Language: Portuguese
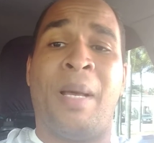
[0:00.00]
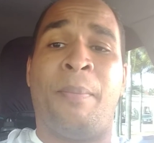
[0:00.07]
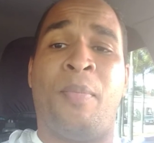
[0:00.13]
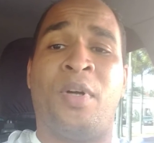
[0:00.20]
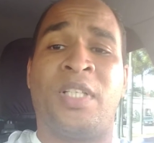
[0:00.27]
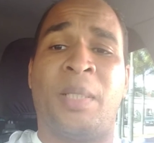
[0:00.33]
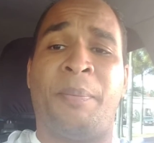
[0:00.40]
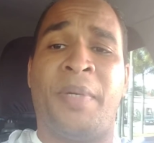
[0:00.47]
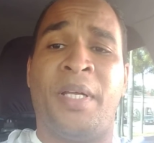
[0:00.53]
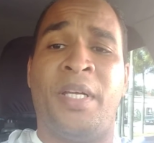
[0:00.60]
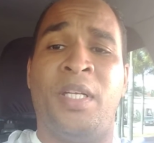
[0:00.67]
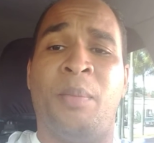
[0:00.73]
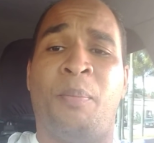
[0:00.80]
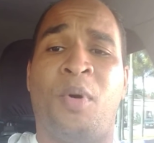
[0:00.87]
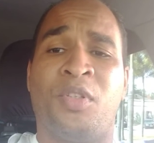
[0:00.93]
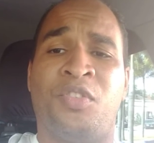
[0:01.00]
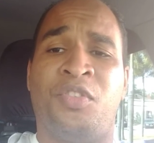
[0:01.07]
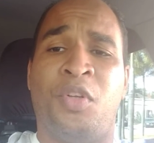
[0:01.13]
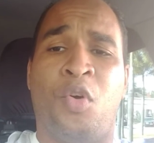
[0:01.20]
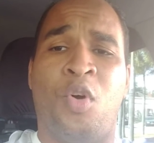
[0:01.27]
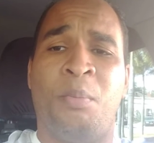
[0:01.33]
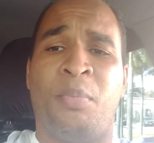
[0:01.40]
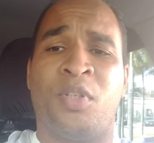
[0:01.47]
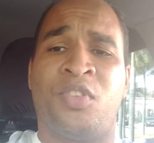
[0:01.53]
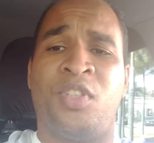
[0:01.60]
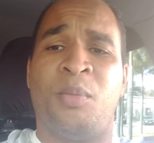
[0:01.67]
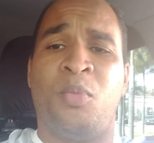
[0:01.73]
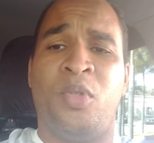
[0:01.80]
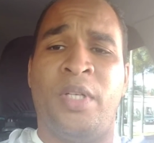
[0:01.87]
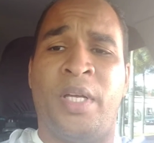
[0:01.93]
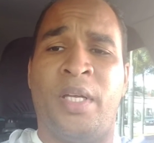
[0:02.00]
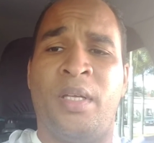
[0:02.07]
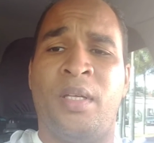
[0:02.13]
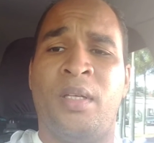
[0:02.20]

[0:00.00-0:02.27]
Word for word: porta para ele. Pode ser homem, pode ser mulher.